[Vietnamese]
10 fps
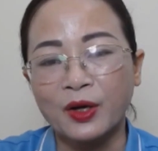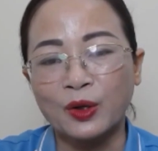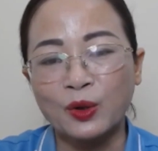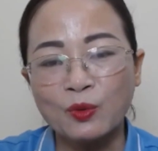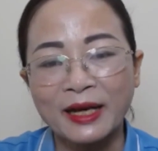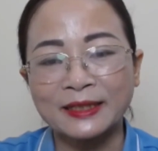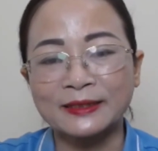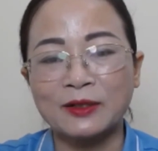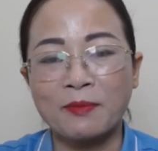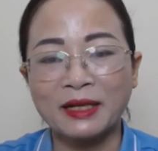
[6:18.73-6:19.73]
Lúc ăn
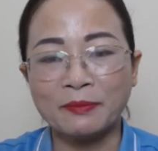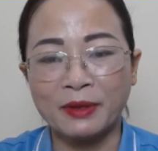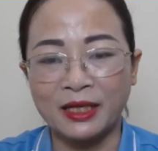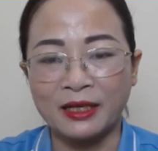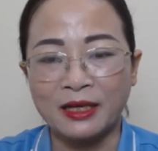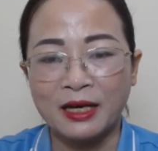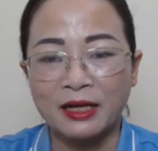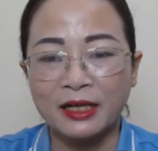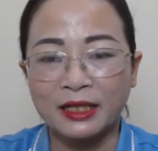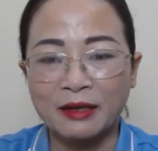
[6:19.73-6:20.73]
xong bát mì,
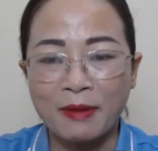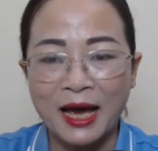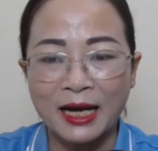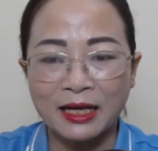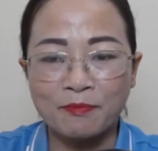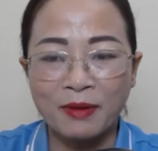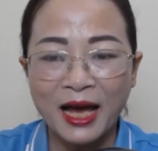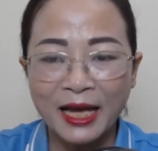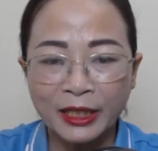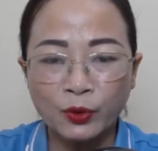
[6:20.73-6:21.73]
người đàn bà cầm
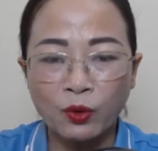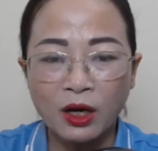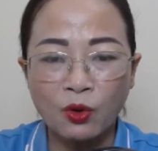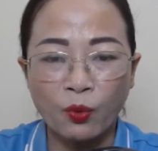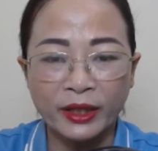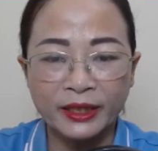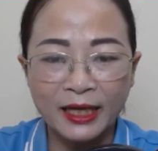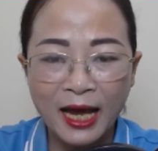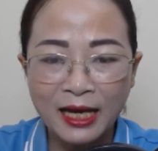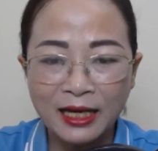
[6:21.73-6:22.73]
hai cái đũa quệt
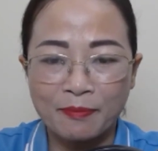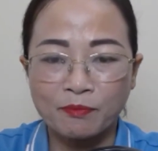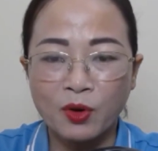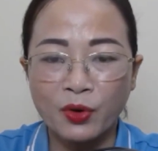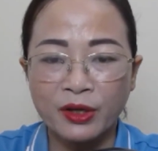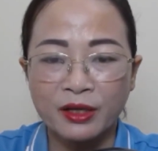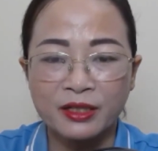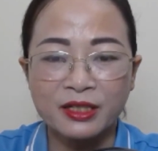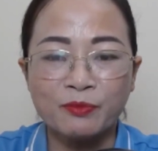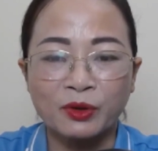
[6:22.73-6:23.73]
ngang cặp môi
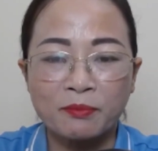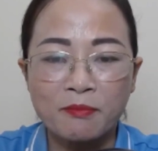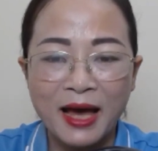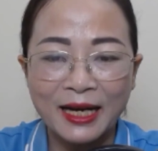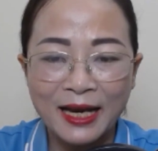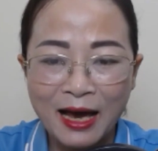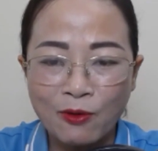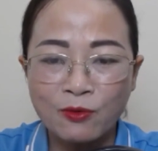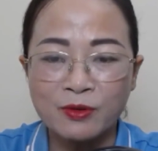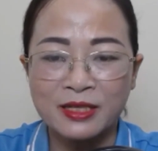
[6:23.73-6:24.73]
như một bà
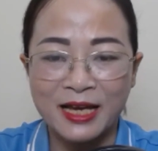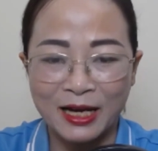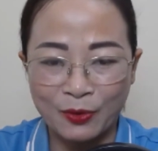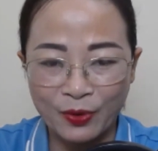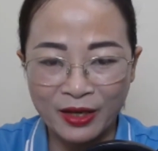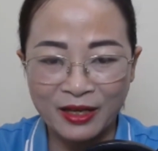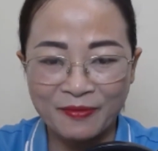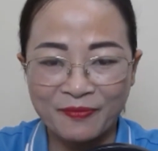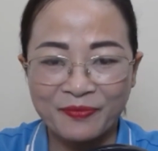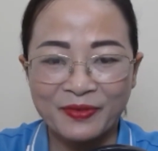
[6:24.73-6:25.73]
lão nhà quê.
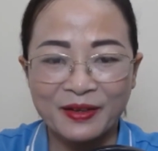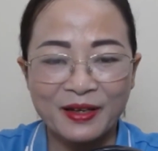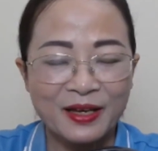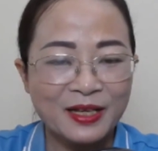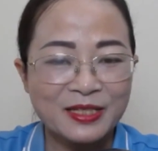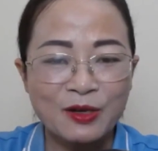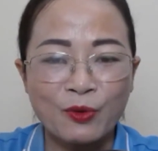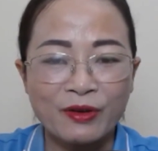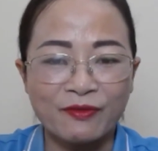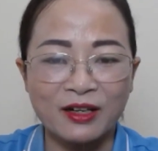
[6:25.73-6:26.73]
Sau
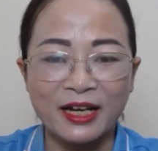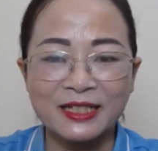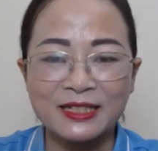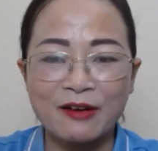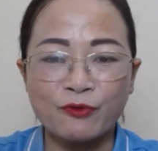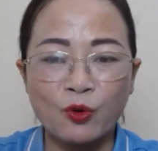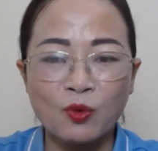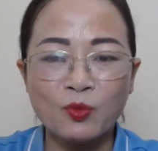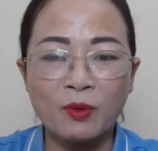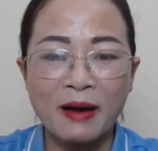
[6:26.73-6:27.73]
khi vợ anh ra phố
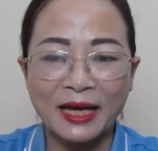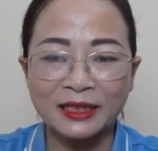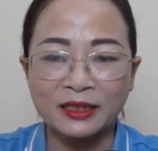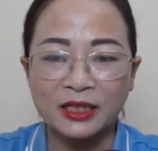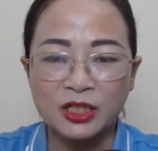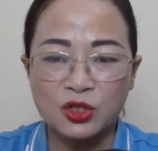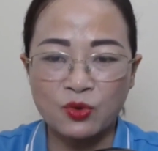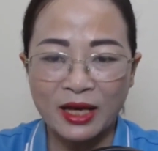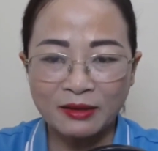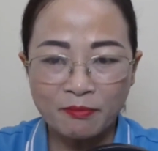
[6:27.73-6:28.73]
mua bán,
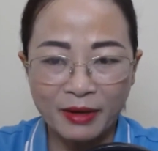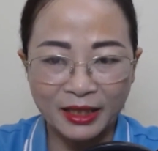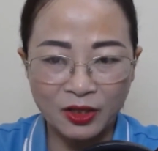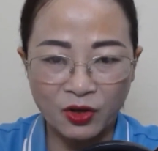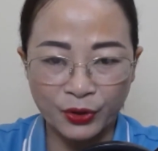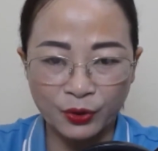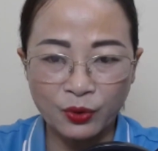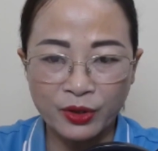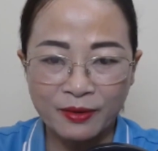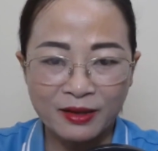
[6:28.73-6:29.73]
Doãn bèn hỏi
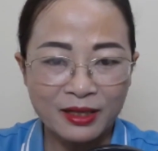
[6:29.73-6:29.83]
tôi.